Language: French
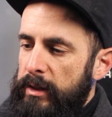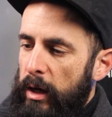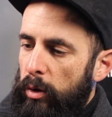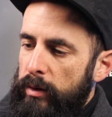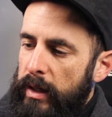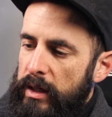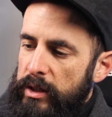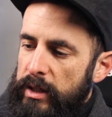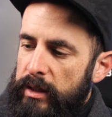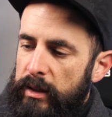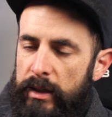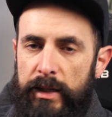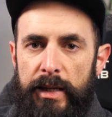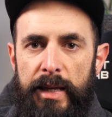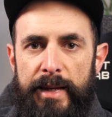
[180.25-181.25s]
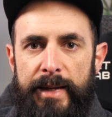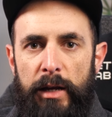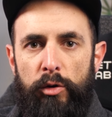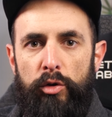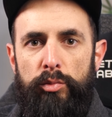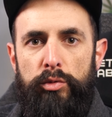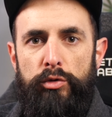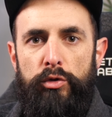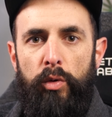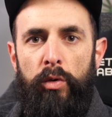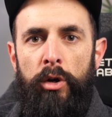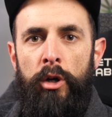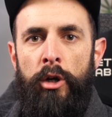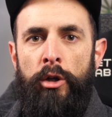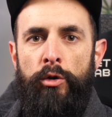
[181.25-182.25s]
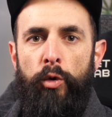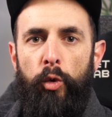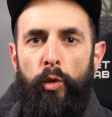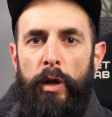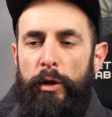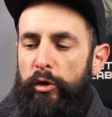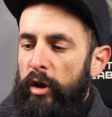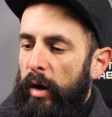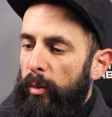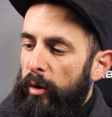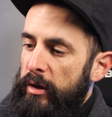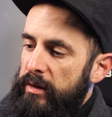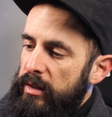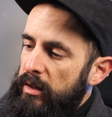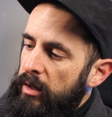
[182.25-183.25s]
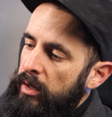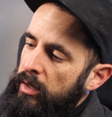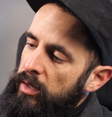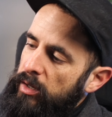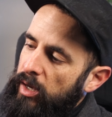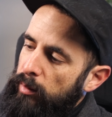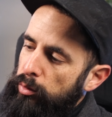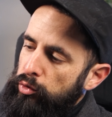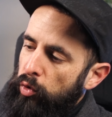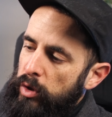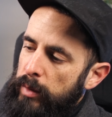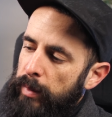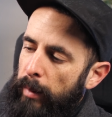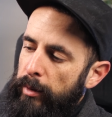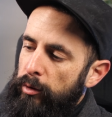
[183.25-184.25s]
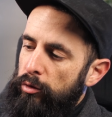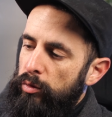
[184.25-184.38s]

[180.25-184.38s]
la connectique et quelques boutons. Donc on a notamment ici un bouton qui permet de